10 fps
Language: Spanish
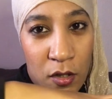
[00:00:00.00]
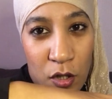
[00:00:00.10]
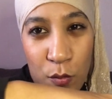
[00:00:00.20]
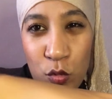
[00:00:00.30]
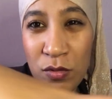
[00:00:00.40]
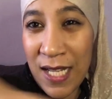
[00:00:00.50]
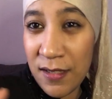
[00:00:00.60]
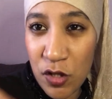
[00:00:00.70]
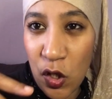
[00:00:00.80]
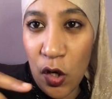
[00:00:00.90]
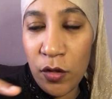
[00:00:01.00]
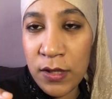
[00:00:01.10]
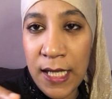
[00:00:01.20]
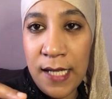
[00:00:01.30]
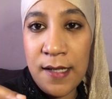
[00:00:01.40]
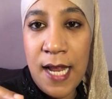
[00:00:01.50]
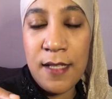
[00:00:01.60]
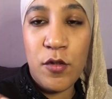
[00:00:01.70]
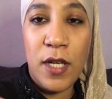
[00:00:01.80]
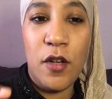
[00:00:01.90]
como un ancho del
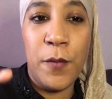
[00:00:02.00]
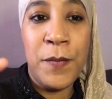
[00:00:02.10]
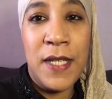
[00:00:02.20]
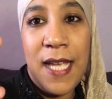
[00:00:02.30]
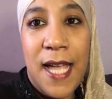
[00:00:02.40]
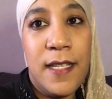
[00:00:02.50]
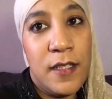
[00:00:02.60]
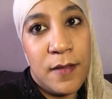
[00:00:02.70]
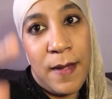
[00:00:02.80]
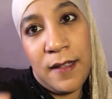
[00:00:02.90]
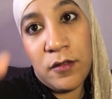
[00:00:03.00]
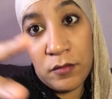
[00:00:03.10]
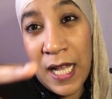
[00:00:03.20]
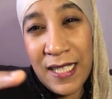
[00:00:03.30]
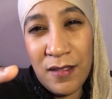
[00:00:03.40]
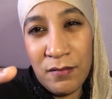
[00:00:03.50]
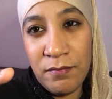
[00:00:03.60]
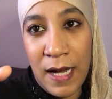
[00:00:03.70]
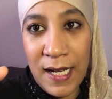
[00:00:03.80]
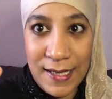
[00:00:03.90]
riachuelo. Y ahí van, ahí
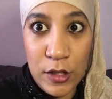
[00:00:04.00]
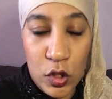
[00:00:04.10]
van casi